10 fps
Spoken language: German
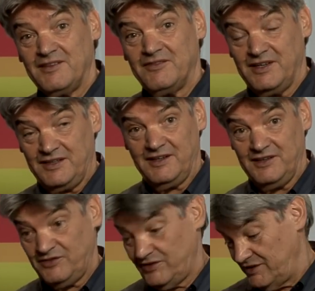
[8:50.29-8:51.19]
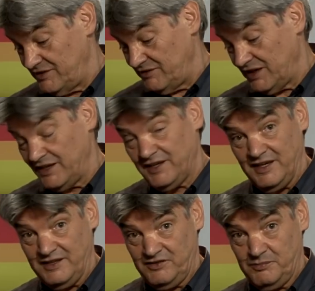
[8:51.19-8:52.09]
Weil ich esse wirklich
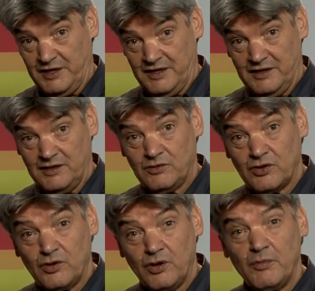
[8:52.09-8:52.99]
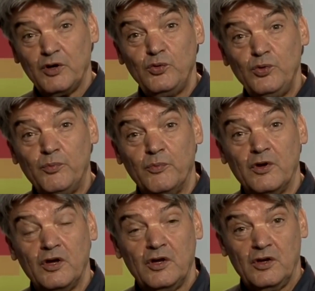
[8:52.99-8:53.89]
gerne Spaghetti. Und da kann man
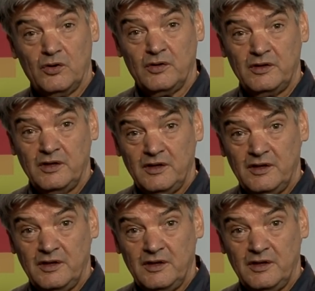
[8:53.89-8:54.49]
üben. Und